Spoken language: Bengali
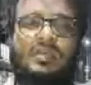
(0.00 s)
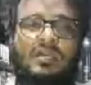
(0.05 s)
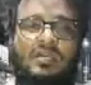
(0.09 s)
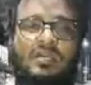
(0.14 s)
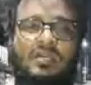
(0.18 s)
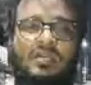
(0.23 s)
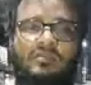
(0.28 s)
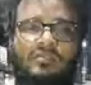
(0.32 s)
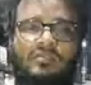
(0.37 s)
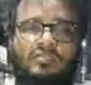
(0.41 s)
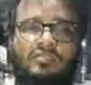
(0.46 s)

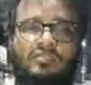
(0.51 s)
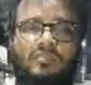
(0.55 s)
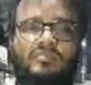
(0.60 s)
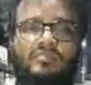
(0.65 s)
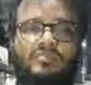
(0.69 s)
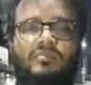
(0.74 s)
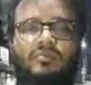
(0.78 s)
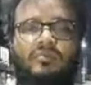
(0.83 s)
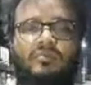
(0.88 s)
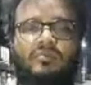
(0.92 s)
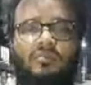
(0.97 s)
এবং
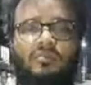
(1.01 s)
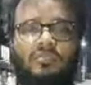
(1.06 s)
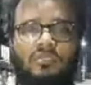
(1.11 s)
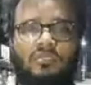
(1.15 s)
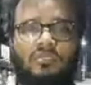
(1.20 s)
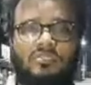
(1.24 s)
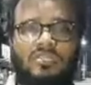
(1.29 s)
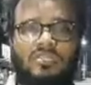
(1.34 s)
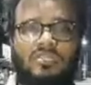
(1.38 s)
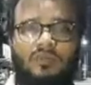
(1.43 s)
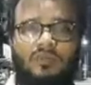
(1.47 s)
সবচেয়ে বড় কথা
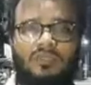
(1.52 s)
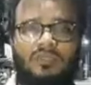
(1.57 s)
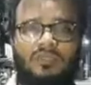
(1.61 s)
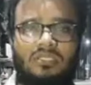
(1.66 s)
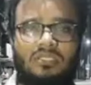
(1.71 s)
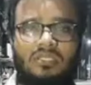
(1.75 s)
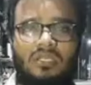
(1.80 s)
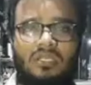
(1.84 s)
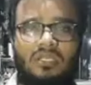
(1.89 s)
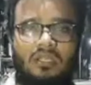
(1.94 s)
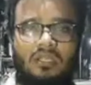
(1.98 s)
হচ্ছে আমাদের
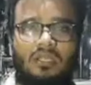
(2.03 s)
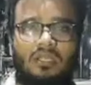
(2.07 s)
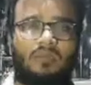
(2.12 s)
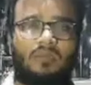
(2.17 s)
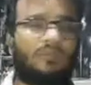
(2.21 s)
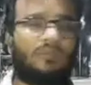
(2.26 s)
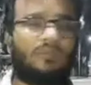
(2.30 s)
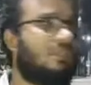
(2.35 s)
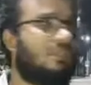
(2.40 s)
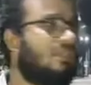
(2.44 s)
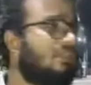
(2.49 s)

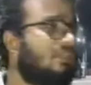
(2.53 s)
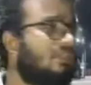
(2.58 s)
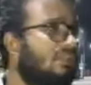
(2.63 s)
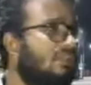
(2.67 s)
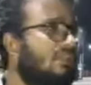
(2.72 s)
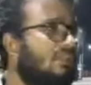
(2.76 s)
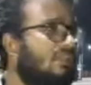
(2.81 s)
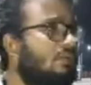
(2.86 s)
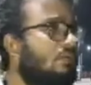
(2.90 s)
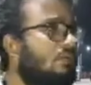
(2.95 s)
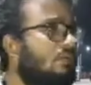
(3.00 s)
আমরা দেশে
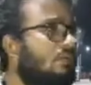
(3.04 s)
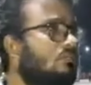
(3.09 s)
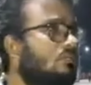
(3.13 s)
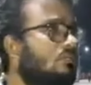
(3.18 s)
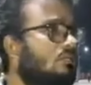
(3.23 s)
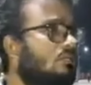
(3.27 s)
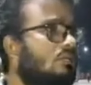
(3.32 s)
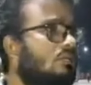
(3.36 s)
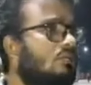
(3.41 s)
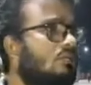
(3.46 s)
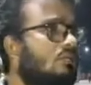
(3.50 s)

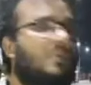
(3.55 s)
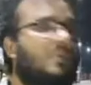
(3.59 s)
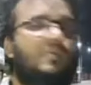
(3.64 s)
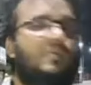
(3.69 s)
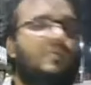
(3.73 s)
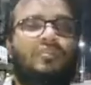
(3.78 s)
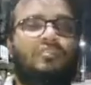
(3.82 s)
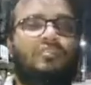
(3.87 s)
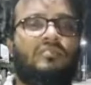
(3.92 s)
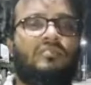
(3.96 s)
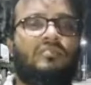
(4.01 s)
কোনোভাবে
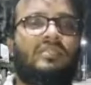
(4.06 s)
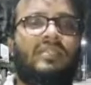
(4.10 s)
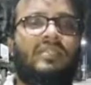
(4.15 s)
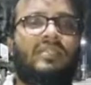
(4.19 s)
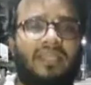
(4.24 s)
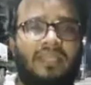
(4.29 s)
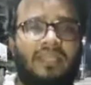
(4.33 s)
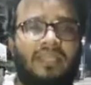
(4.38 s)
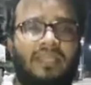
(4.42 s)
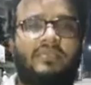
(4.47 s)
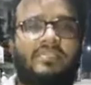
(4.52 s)
হয়তো বা
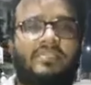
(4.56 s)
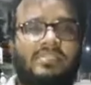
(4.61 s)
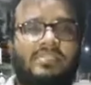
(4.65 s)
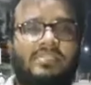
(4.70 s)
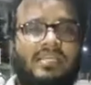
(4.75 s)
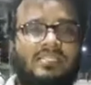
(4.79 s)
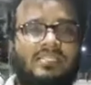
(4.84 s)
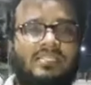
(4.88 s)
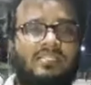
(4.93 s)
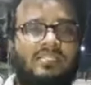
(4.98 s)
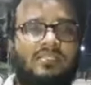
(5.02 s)
দেখে বেঁচে
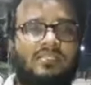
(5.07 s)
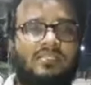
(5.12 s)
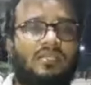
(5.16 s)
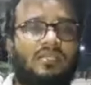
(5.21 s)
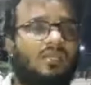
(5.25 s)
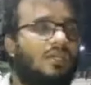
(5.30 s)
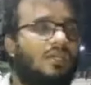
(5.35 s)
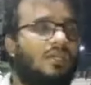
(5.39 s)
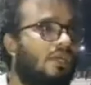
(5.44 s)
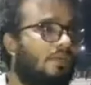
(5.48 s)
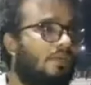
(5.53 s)
আছি
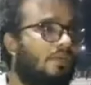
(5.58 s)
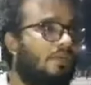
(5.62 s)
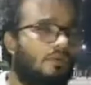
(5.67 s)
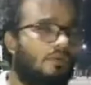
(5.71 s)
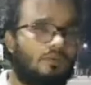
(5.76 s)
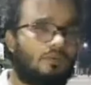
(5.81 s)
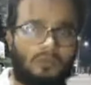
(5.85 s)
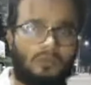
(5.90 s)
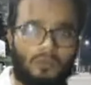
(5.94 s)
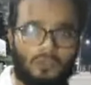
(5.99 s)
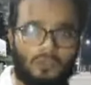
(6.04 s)
এবং
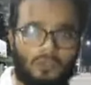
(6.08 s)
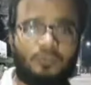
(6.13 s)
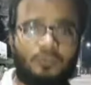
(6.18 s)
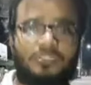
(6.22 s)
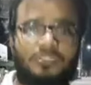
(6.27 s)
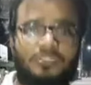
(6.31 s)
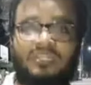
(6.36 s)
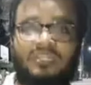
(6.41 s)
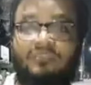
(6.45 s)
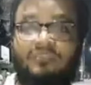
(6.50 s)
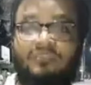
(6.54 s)

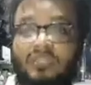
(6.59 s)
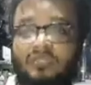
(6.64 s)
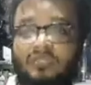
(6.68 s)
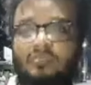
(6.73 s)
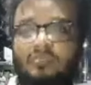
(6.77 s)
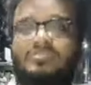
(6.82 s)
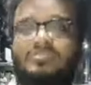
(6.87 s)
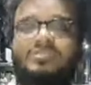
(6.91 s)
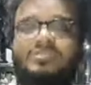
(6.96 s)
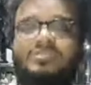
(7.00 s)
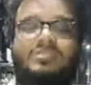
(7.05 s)
অনুভূতিটা ফিল
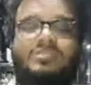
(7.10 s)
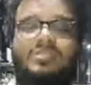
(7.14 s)
করছি